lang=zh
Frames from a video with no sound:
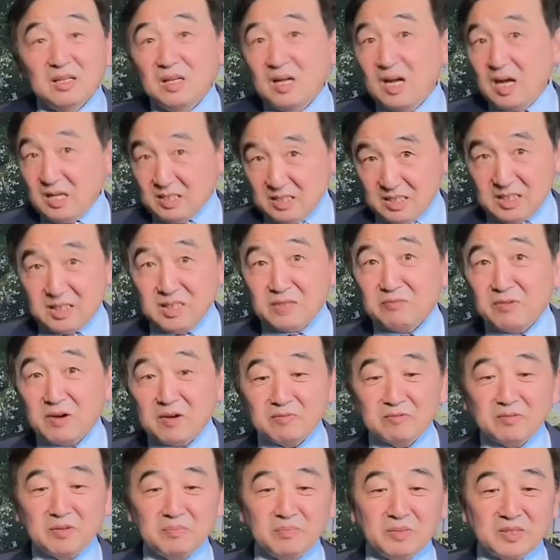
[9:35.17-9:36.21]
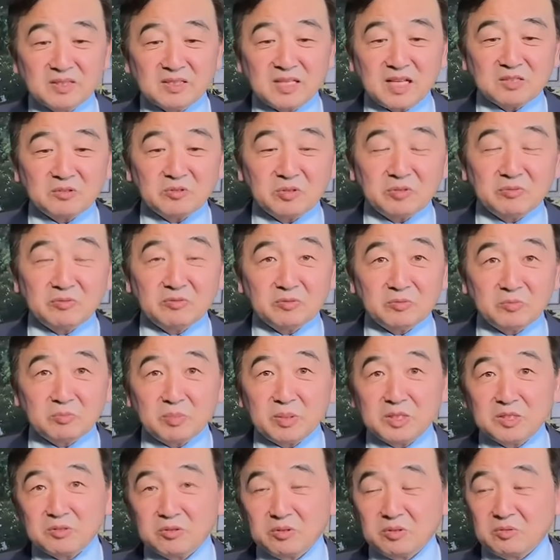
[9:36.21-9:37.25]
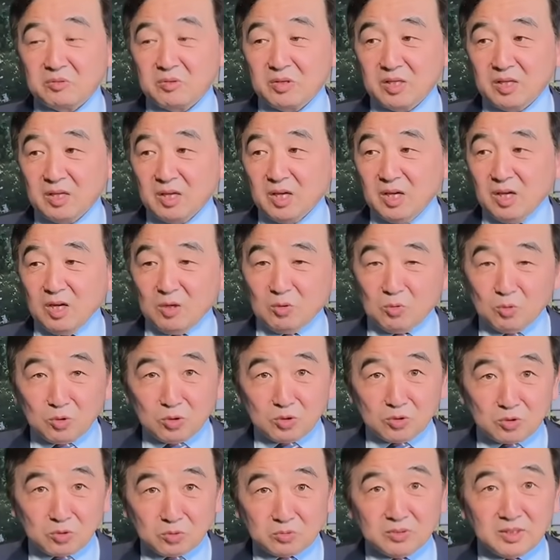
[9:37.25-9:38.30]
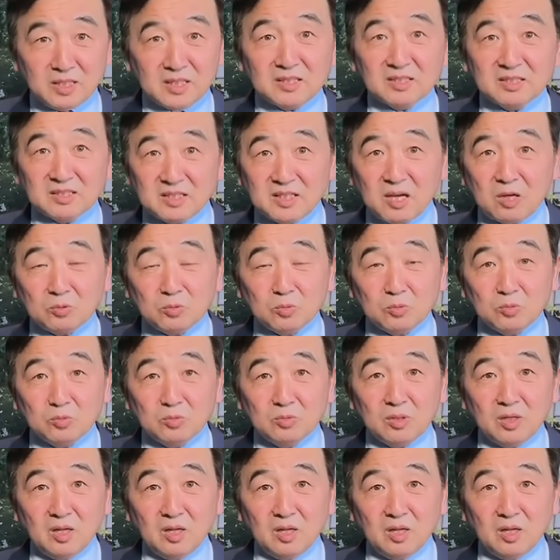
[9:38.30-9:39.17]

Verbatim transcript: 啊，西方文明在摧被摧毁，无论从任何角度，